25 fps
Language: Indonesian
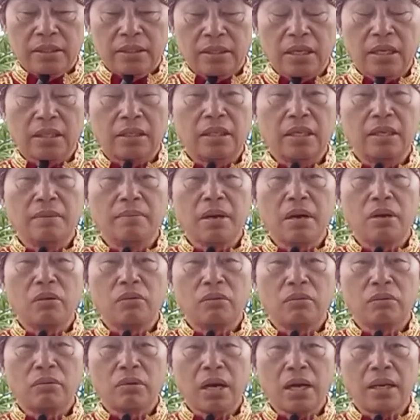datima
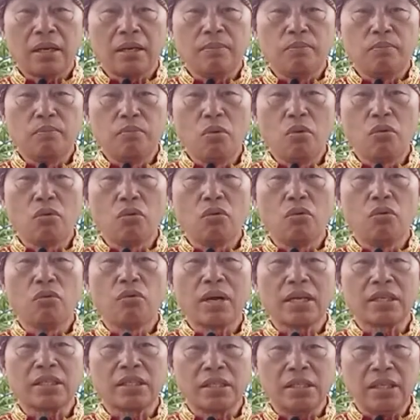ungkari buku
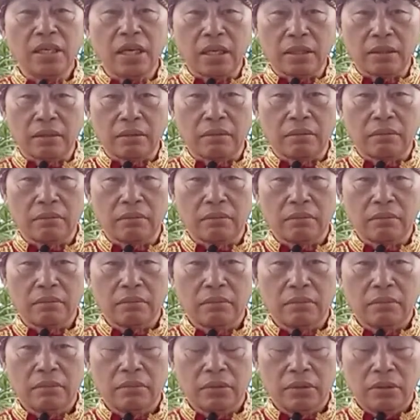wasiat.
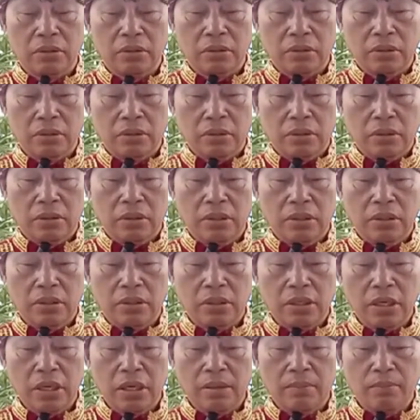
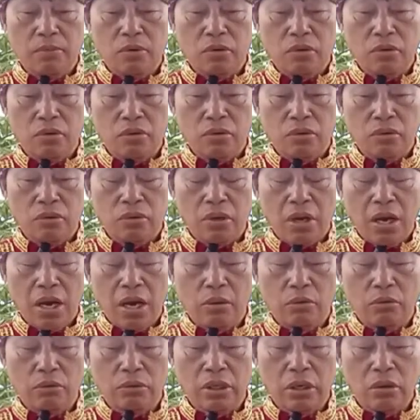Ince emo
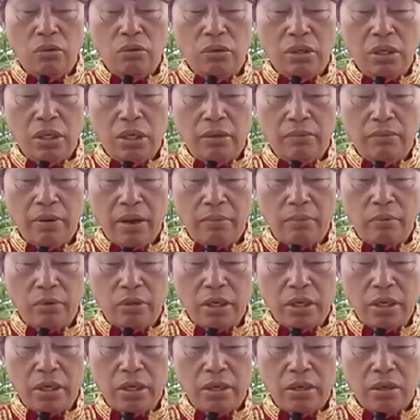anu te ukiri
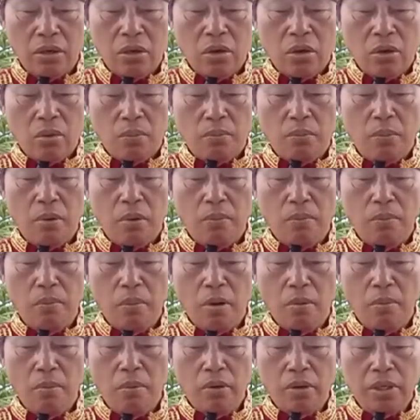wabonya,
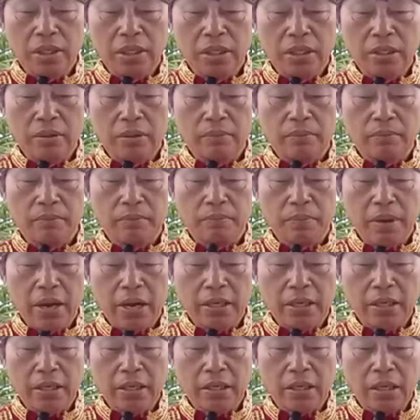pombobori
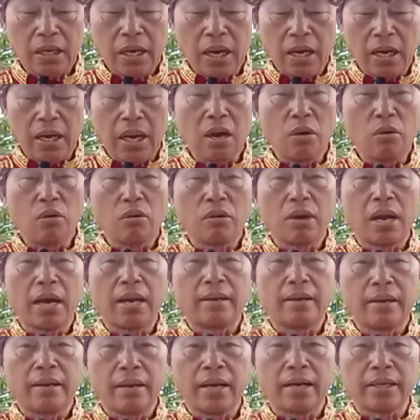pai kalau
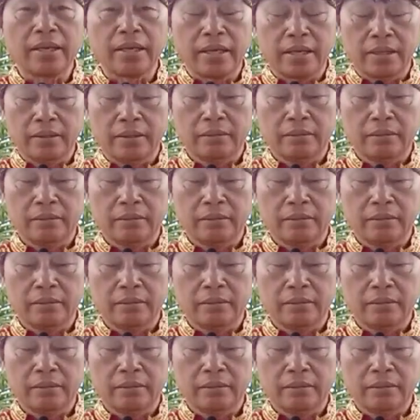kandaya.